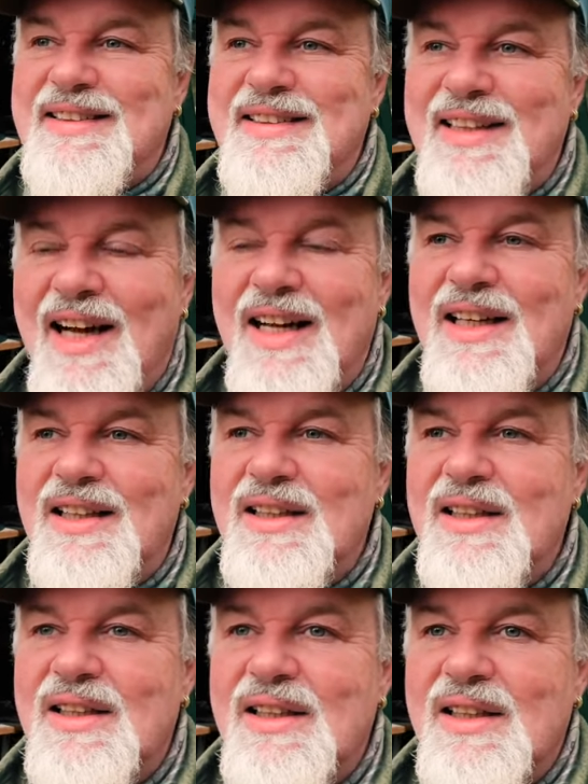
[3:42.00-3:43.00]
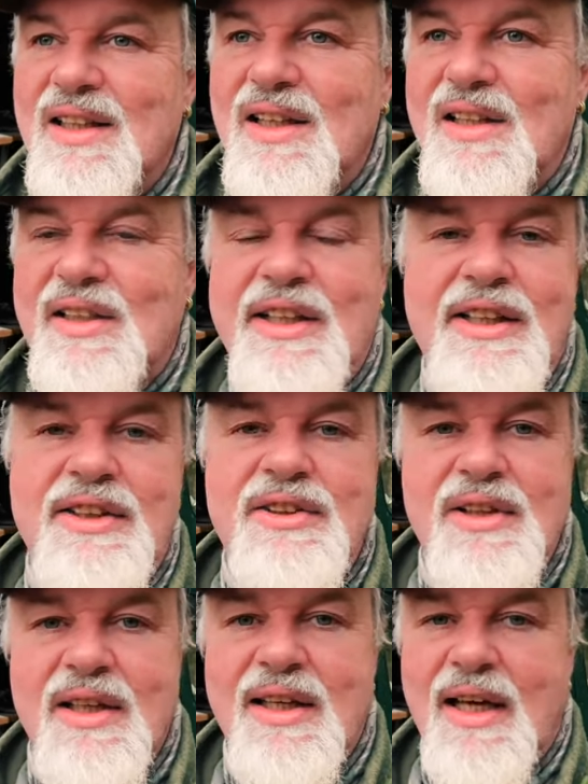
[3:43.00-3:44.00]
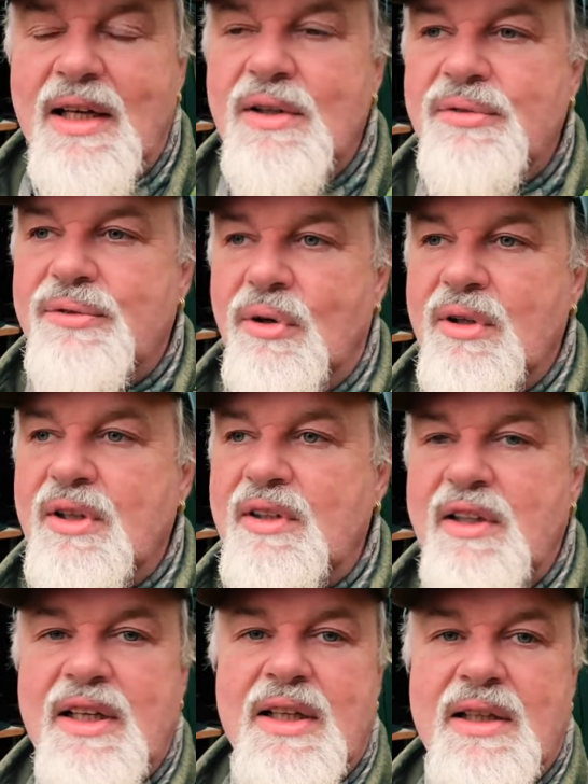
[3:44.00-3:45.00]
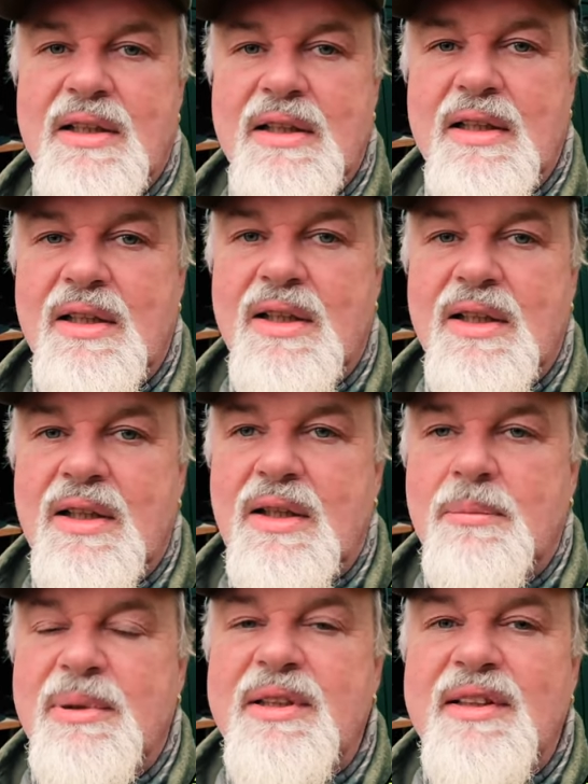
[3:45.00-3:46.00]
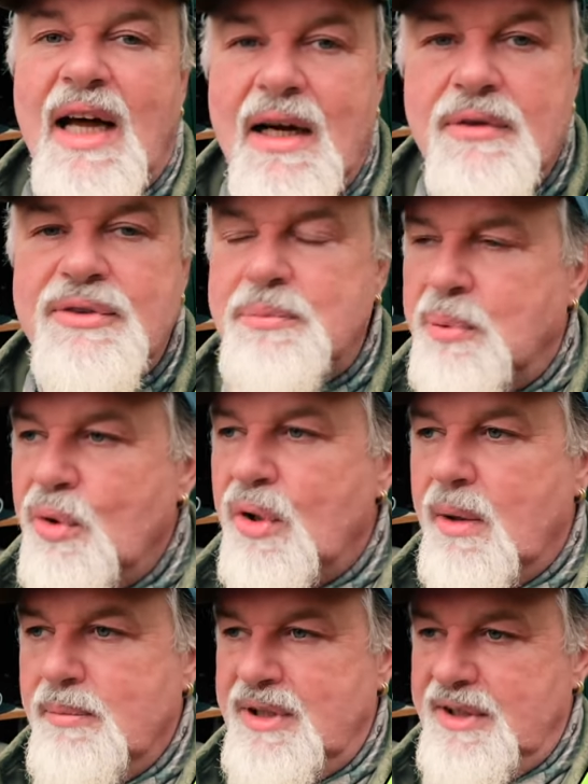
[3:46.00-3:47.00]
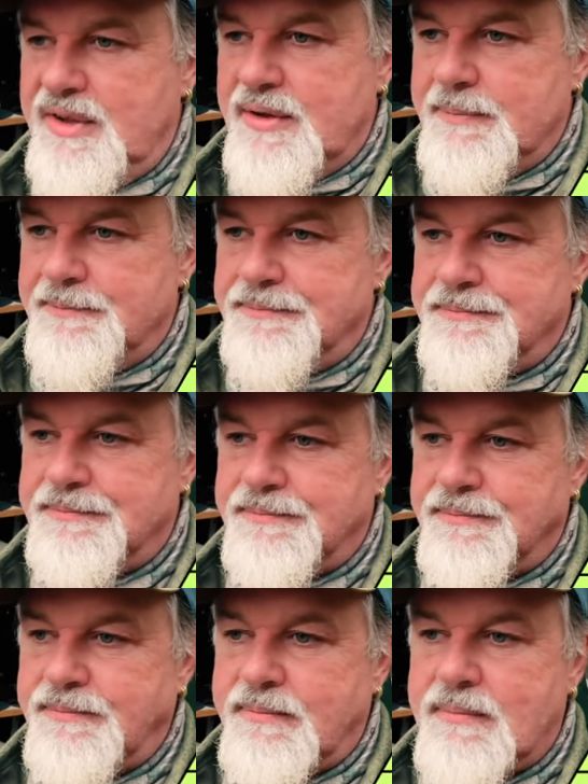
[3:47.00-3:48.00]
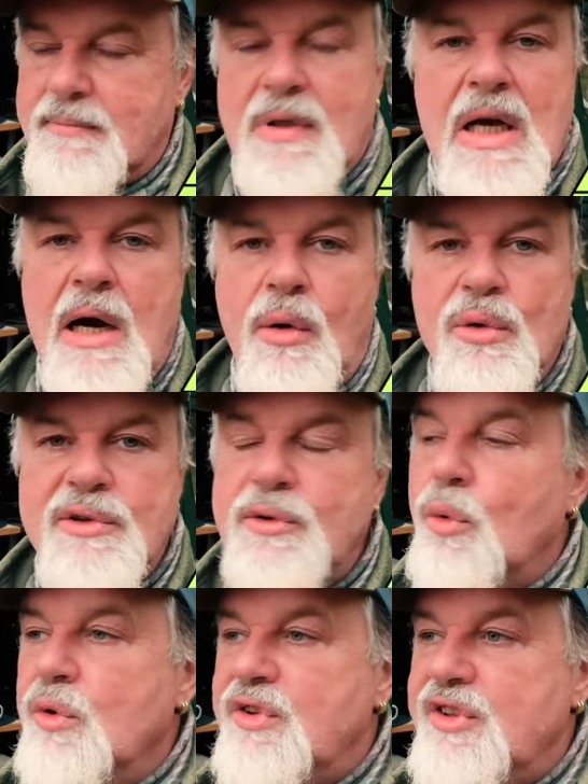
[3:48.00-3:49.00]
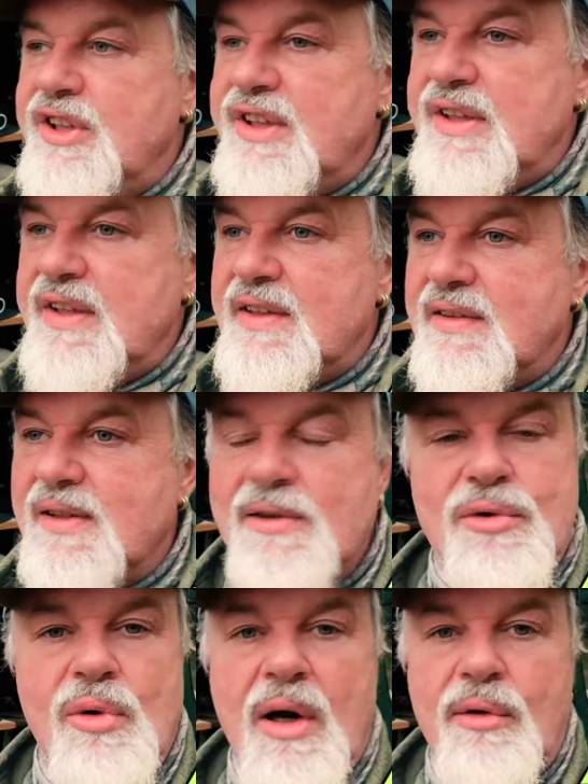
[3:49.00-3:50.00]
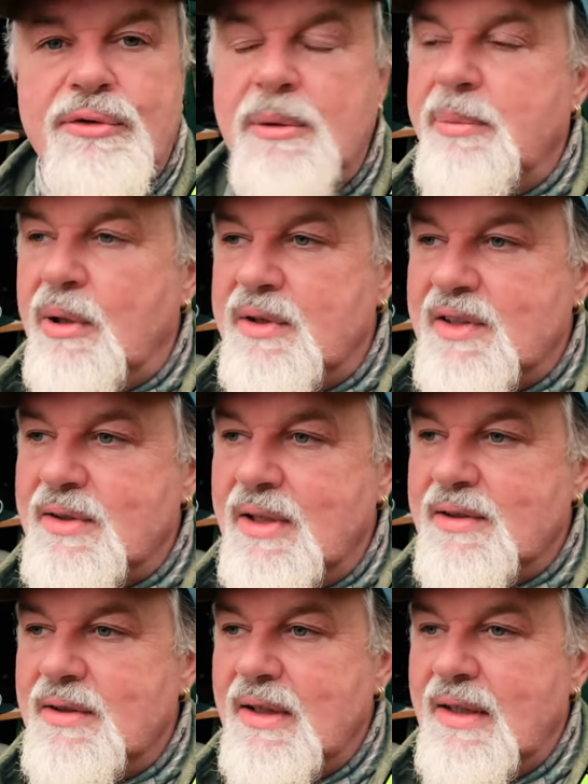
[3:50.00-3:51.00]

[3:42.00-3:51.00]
da gehe ich ja gerne von der Bedarfspyramide aus. Und die ist ja so aufgebaut, dass halt,